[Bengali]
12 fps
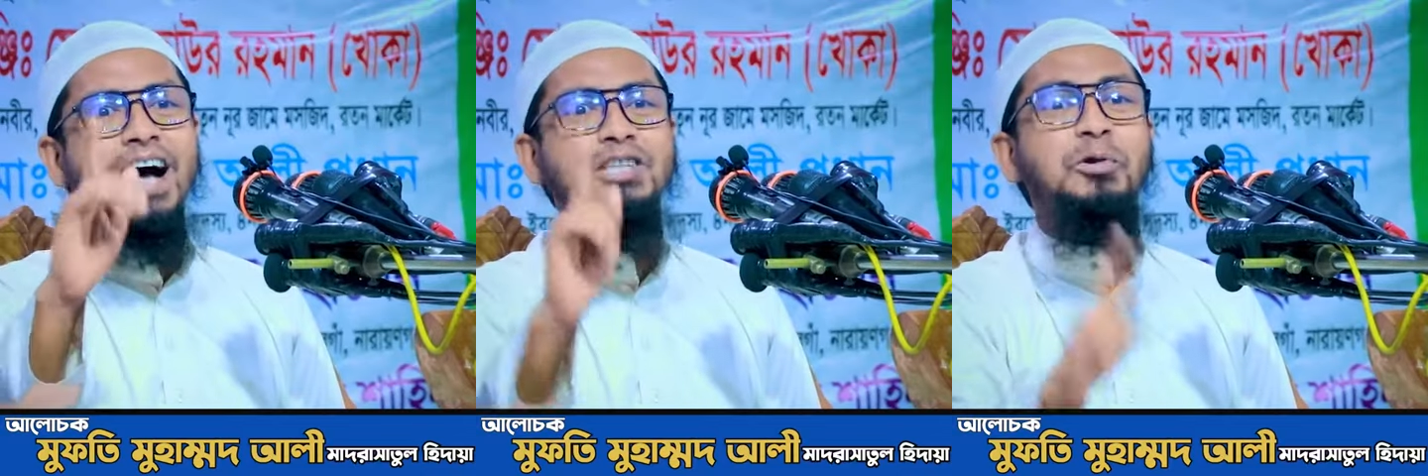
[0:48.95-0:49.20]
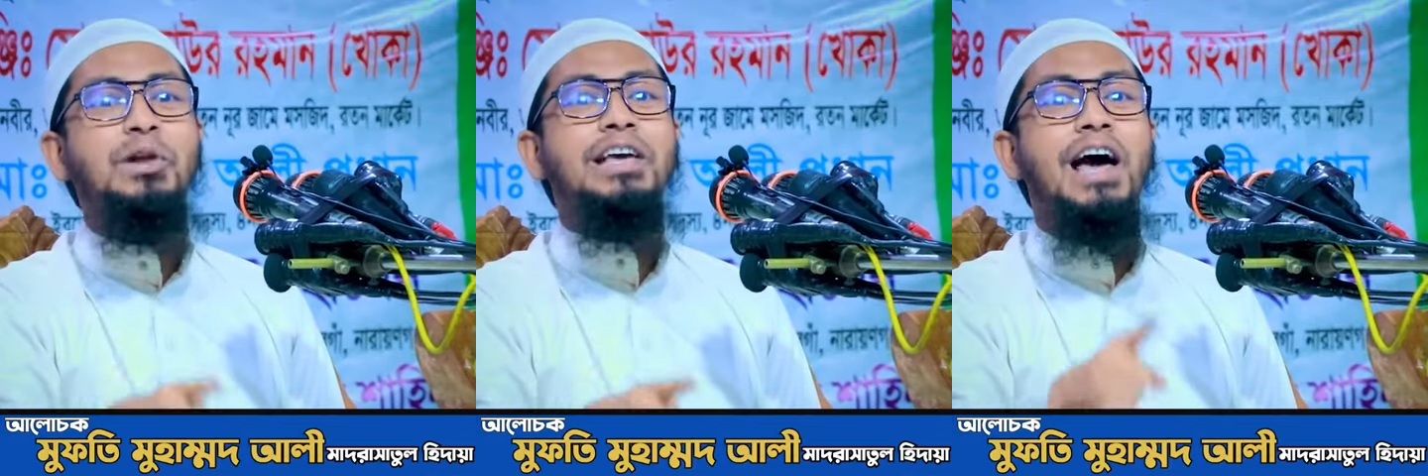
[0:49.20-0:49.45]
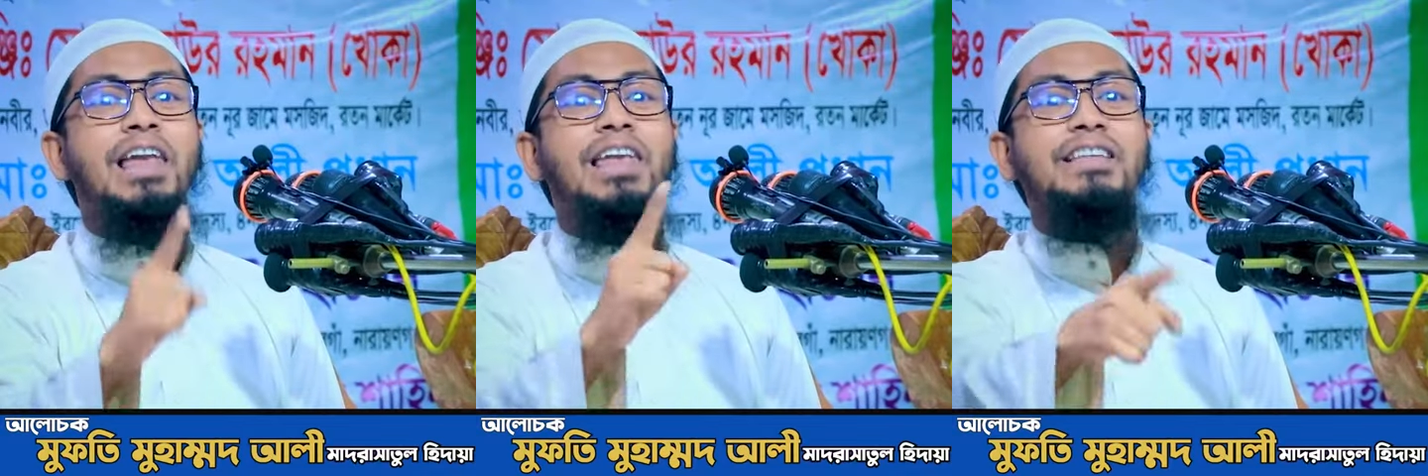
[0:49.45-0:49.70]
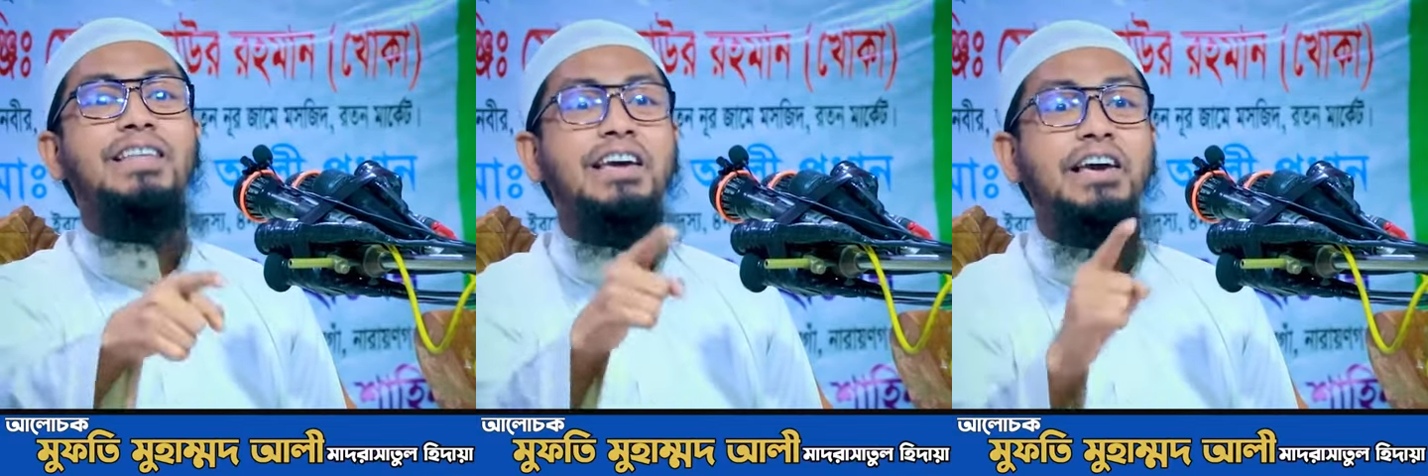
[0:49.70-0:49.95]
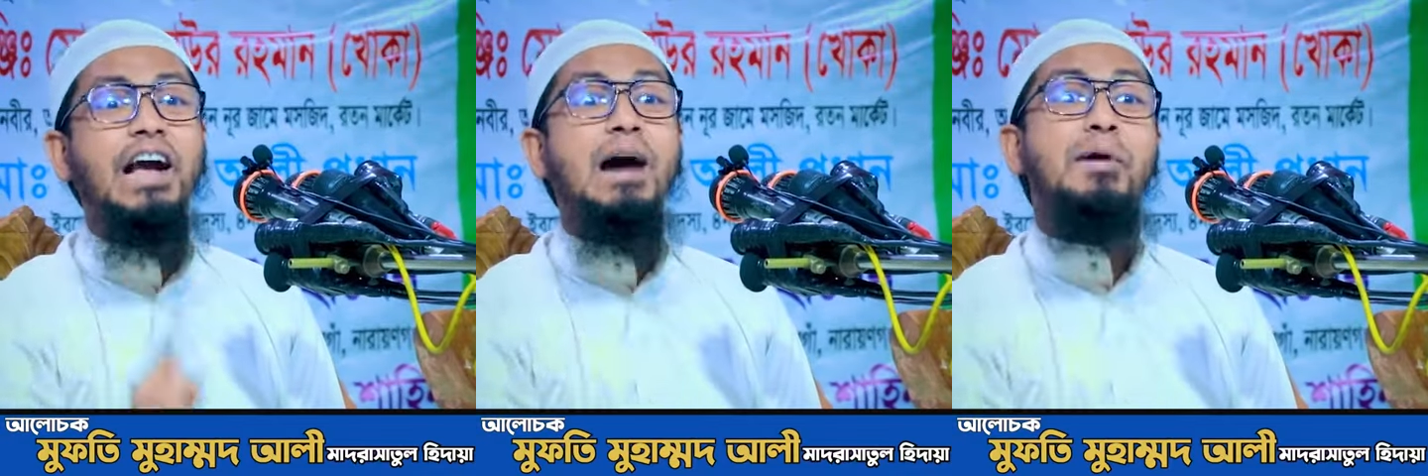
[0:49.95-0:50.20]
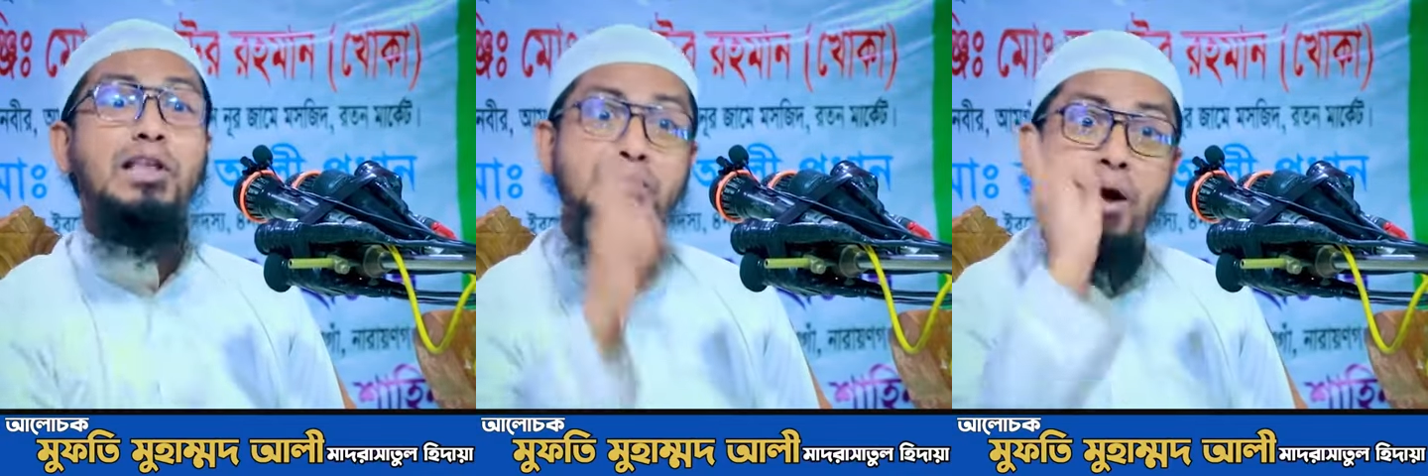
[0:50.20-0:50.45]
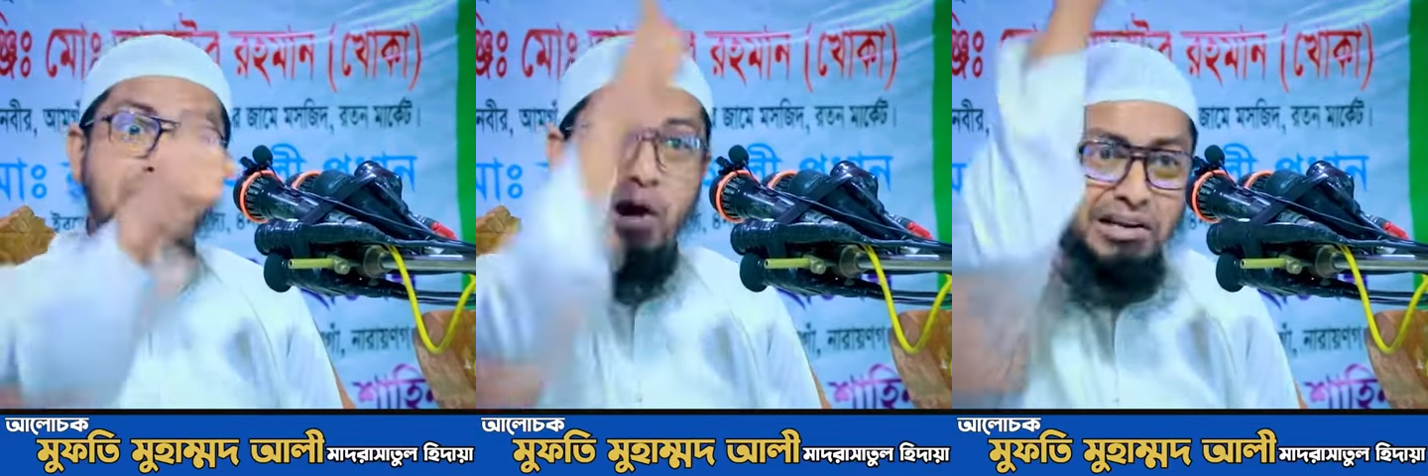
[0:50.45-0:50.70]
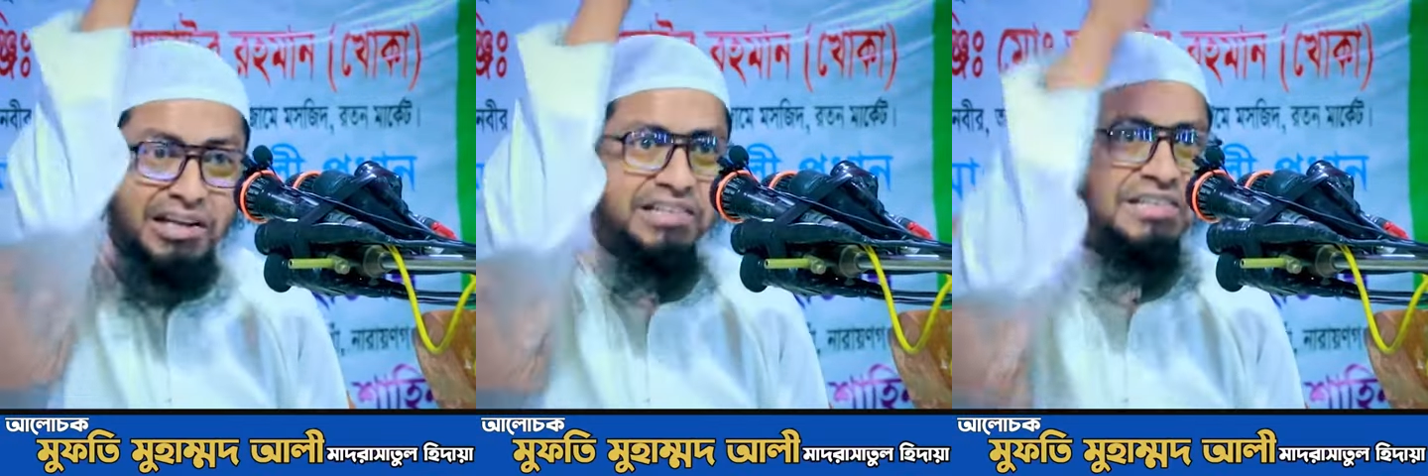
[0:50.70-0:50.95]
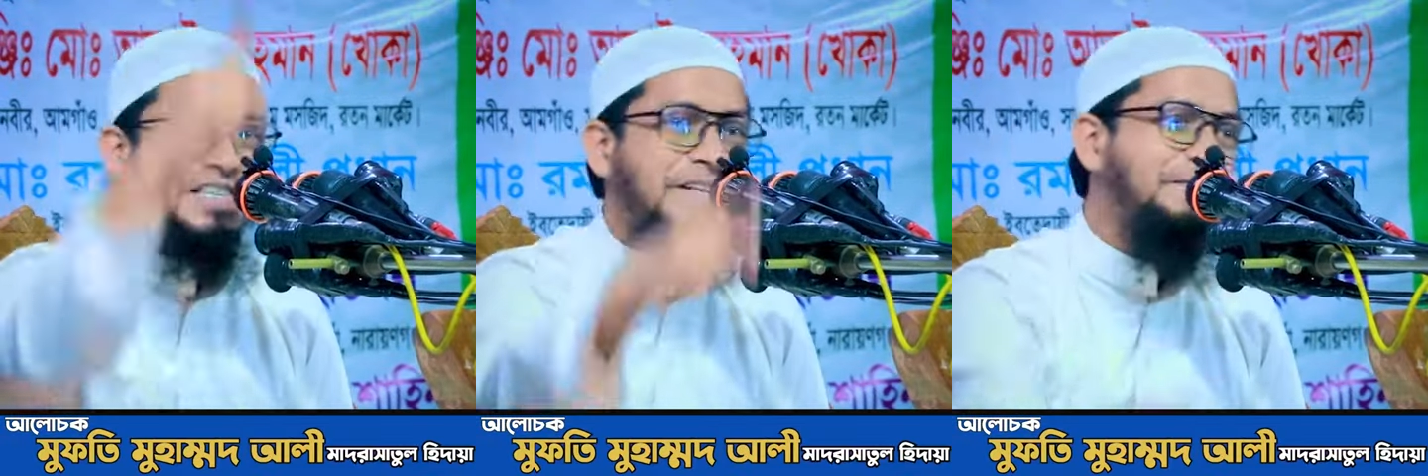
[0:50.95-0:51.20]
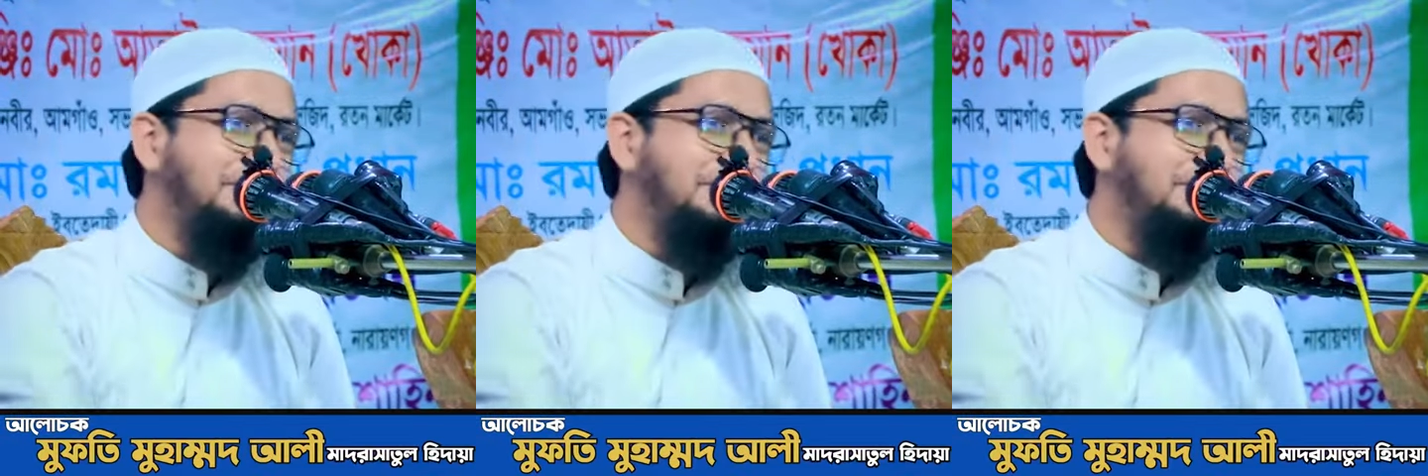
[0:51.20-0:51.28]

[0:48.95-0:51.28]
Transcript: আসলেই আল্লাহ তাকে কাবার ইমাম বাড়িয়ে দিয়েছেন